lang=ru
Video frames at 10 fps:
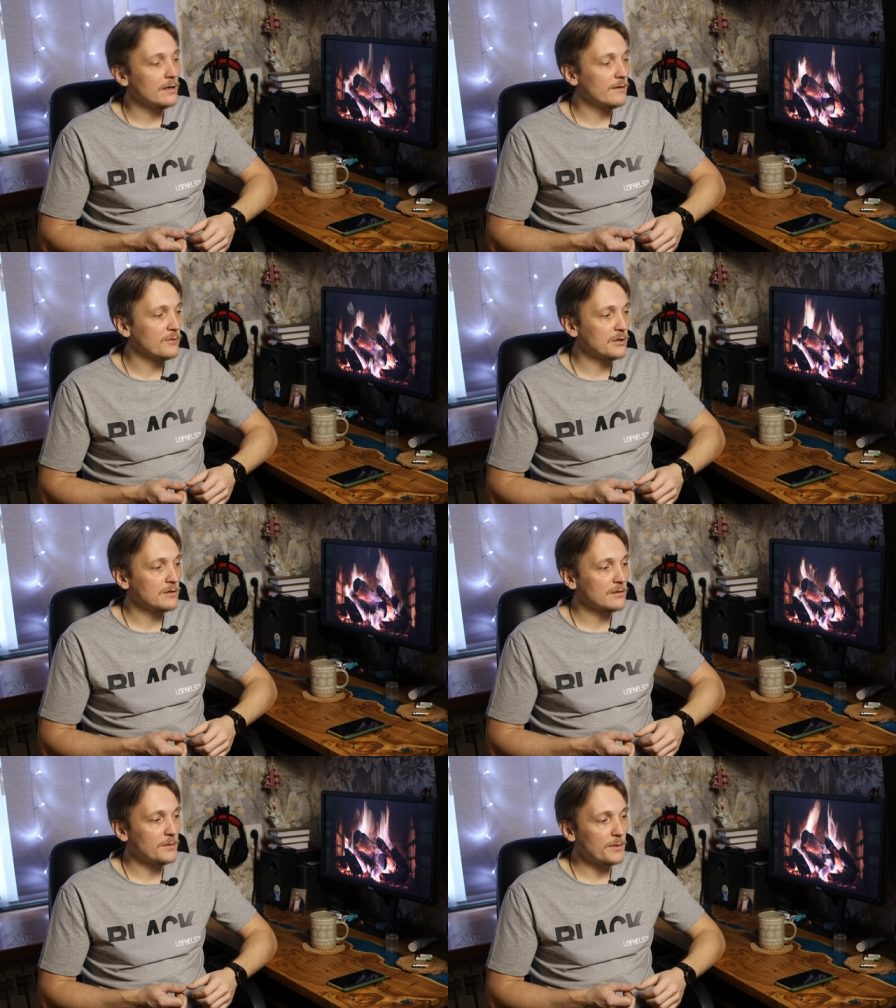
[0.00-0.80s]
А,
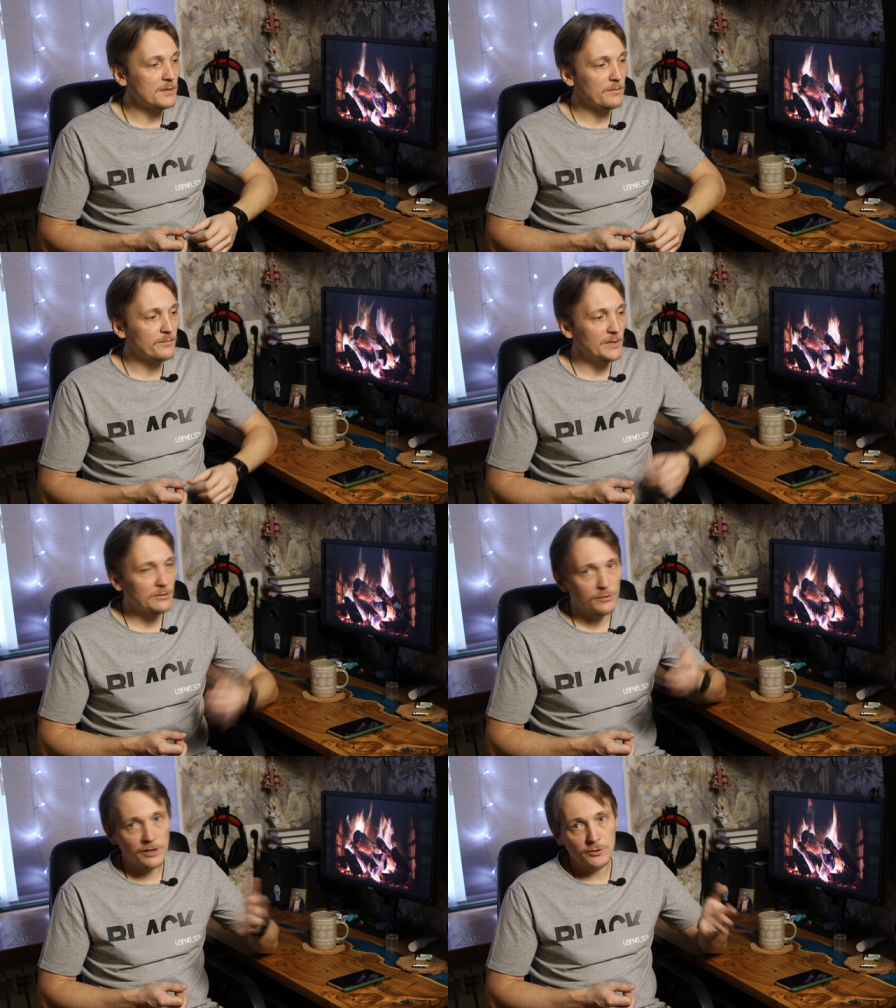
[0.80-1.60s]
вот, например,
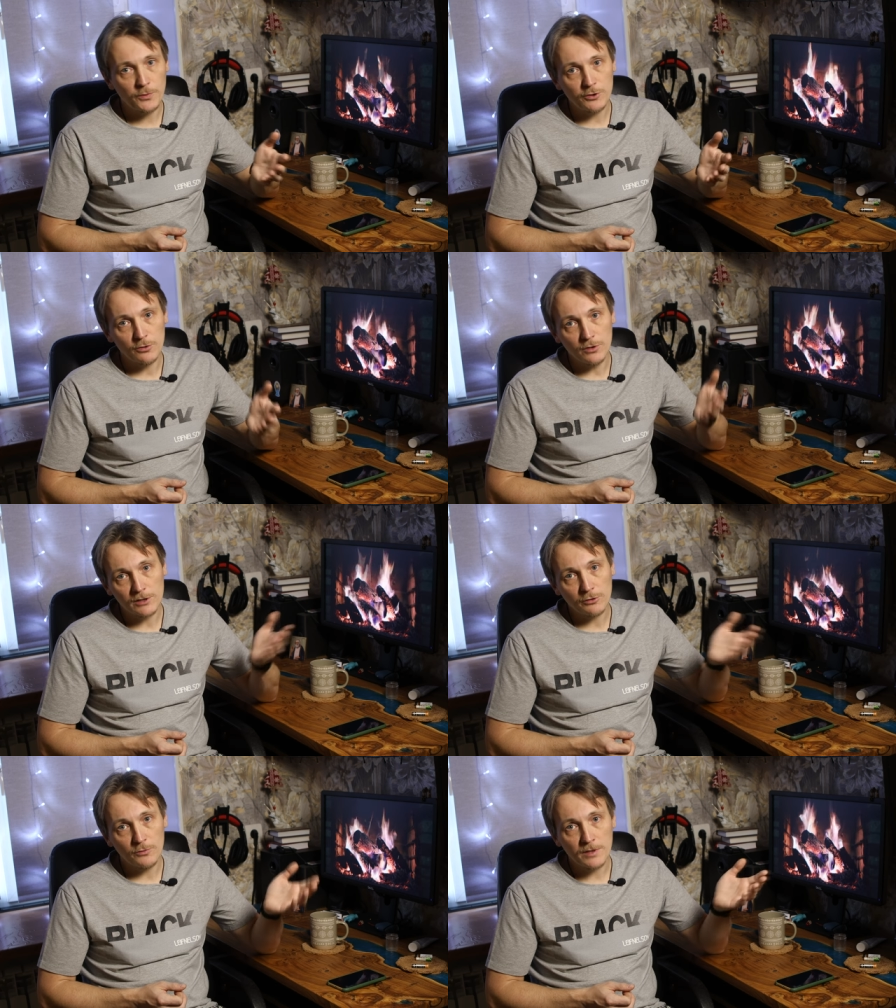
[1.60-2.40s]
эту третью
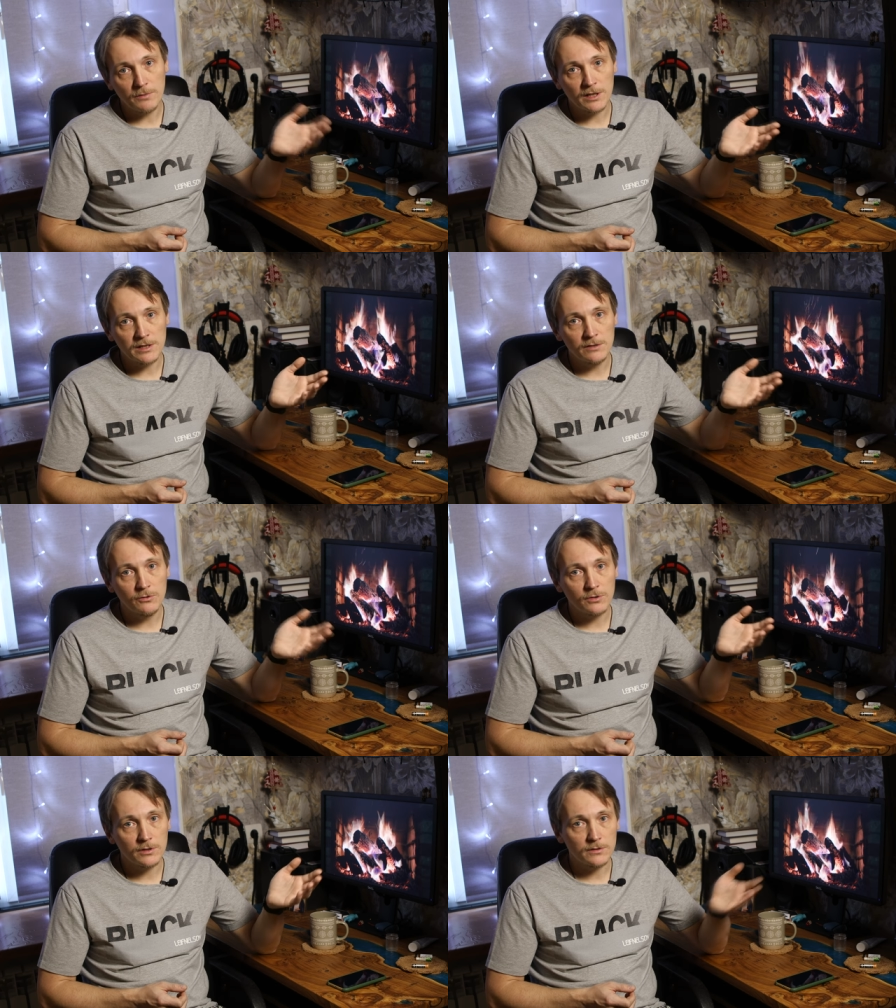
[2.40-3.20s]
пятерку, которая у меня была
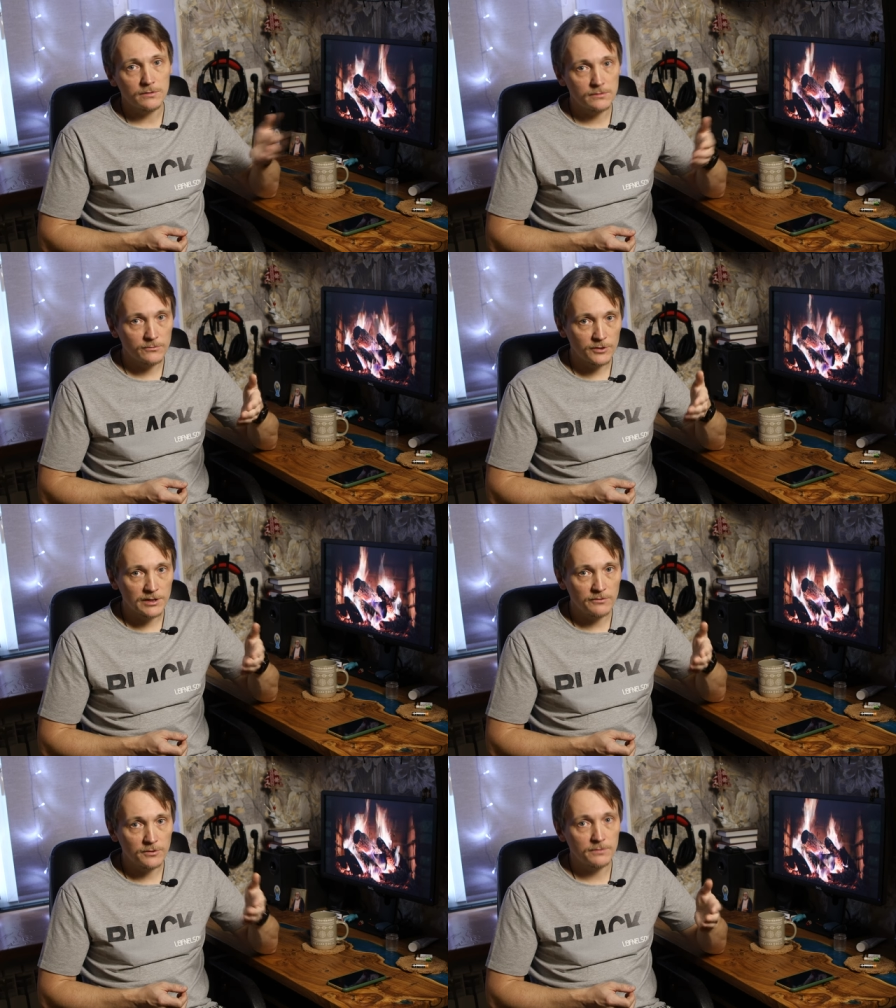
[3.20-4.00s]
до
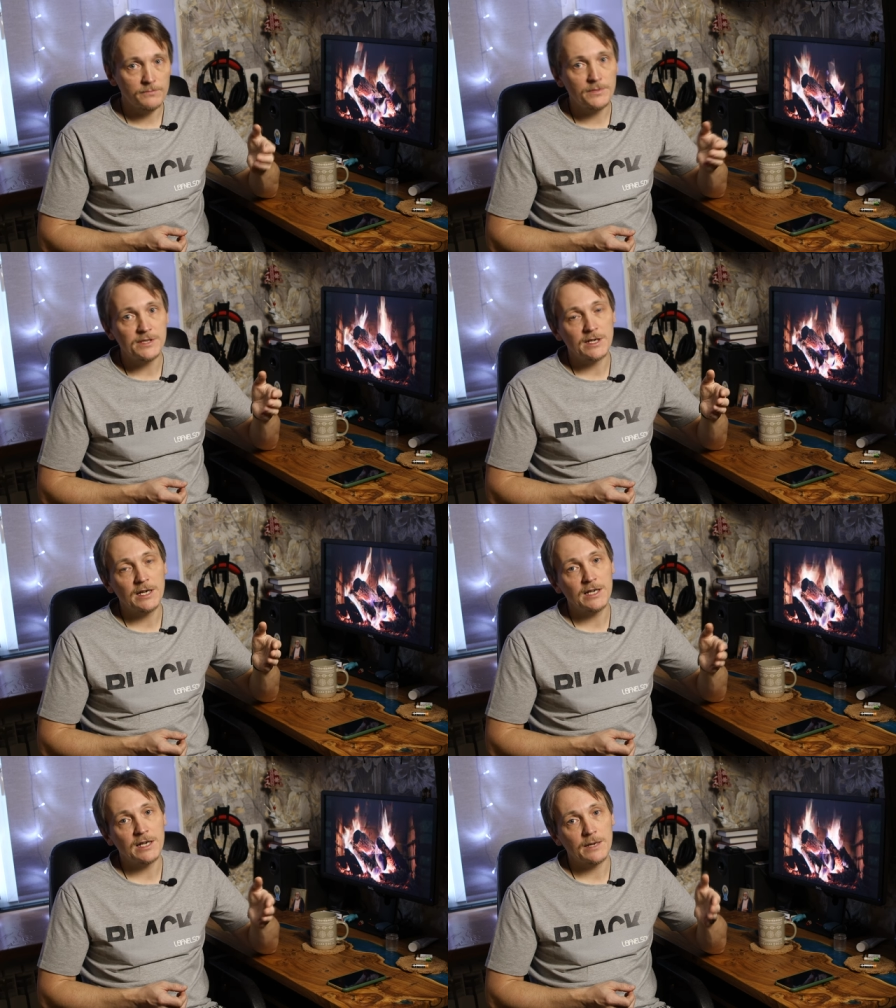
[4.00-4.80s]
вот этой вот
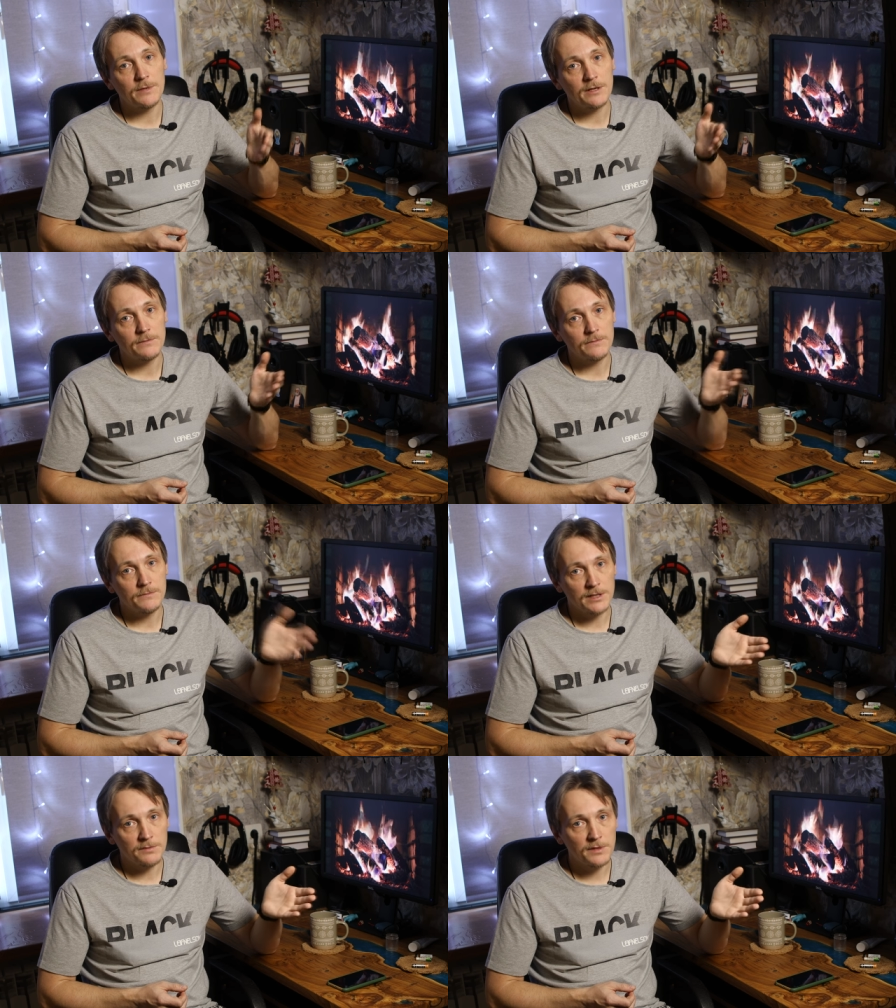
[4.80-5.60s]
беззеркальной камеры,
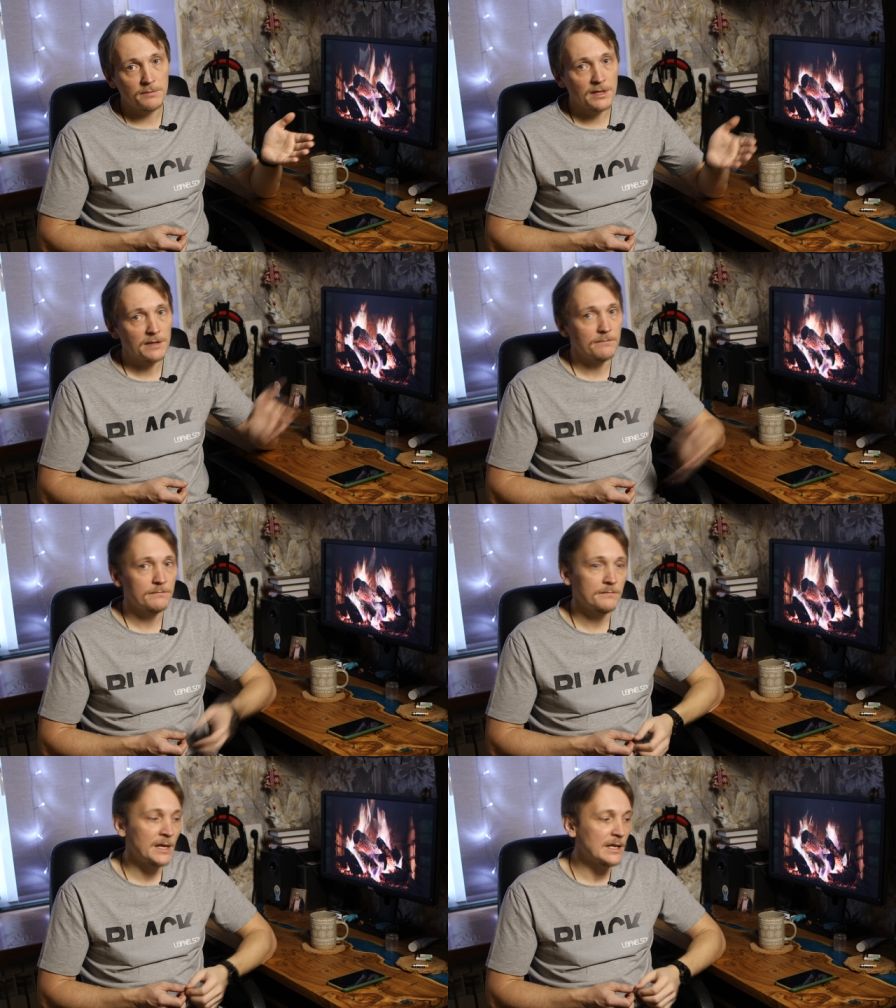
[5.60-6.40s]
это была, была
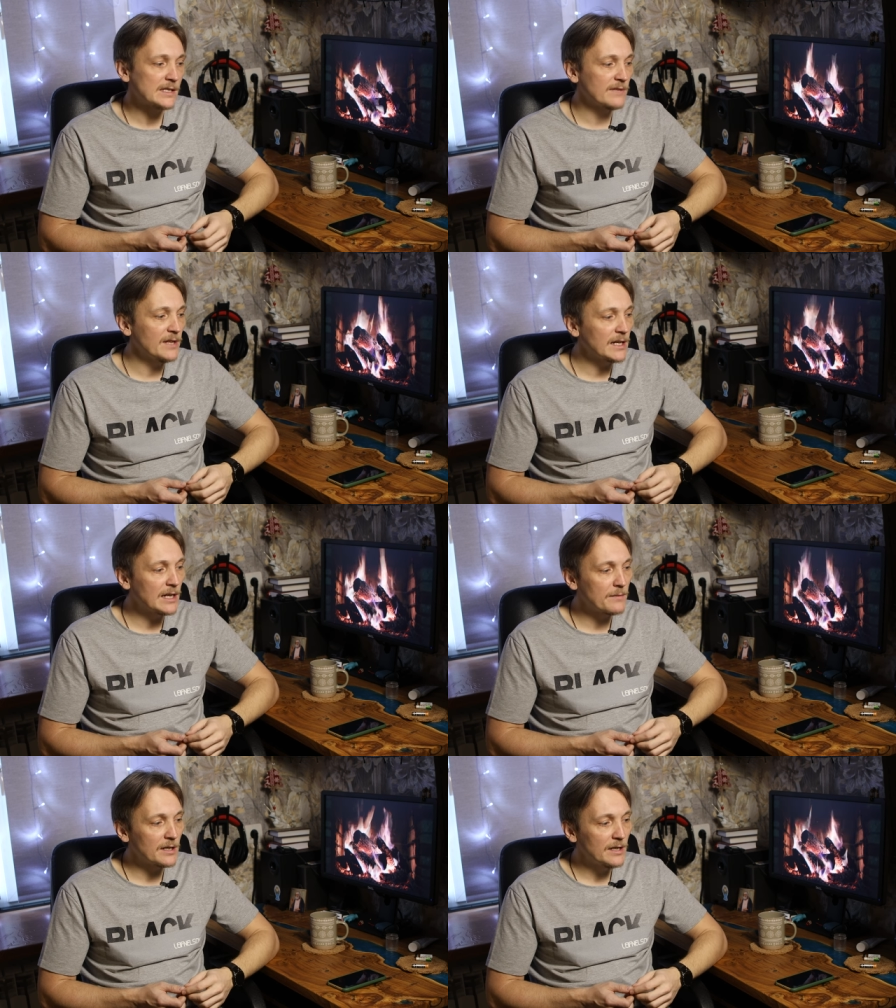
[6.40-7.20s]
моя
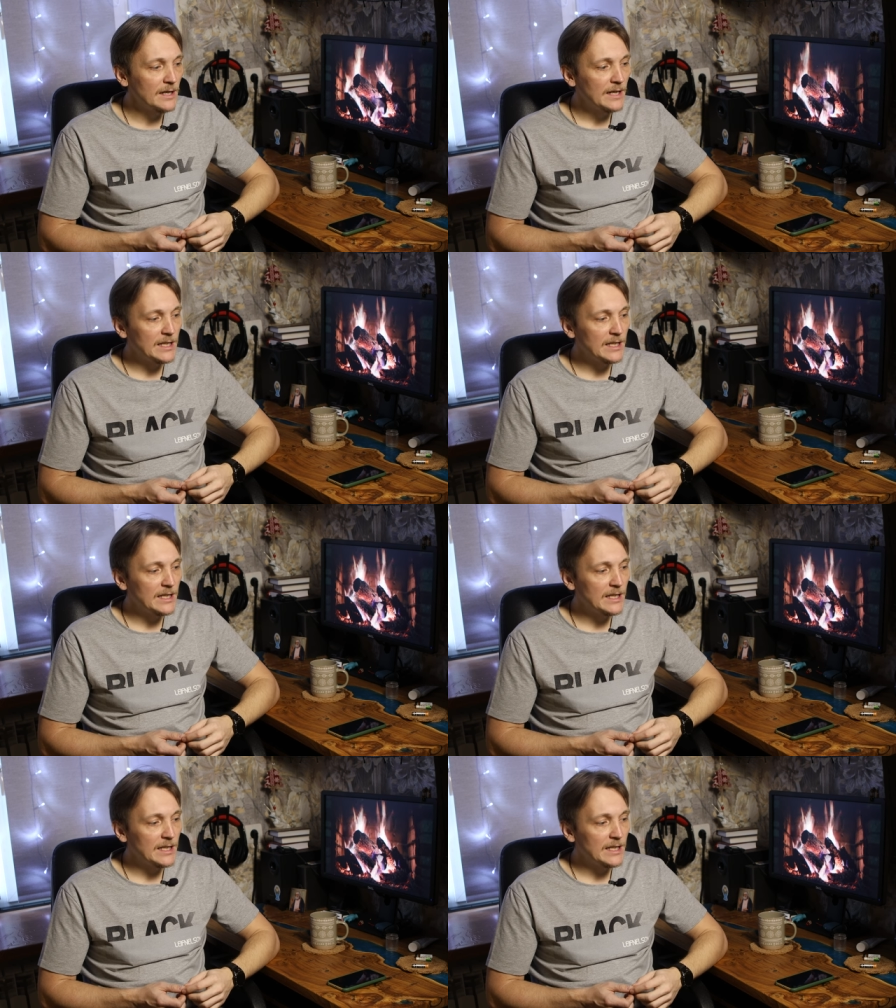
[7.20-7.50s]
основная камера,